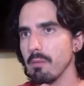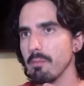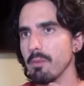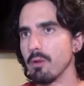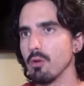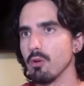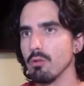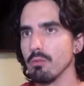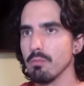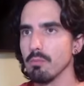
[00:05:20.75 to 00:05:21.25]

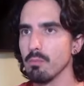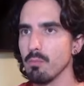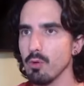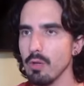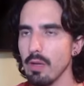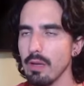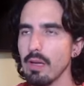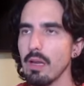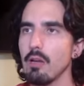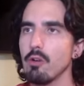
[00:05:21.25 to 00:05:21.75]
Pero
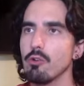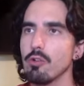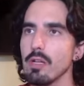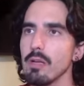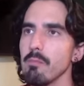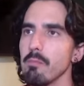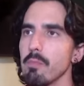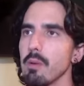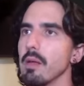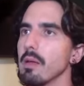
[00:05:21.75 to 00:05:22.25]
voy a ir a lo
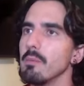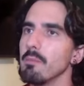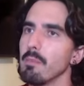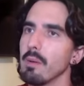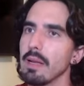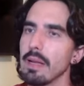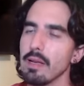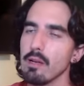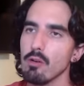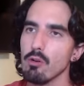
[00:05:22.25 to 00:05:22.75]
simple
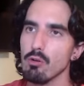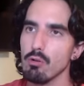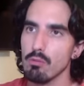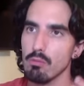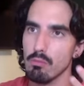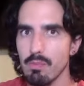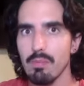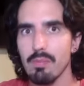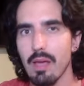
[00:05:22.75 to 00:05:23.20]
para no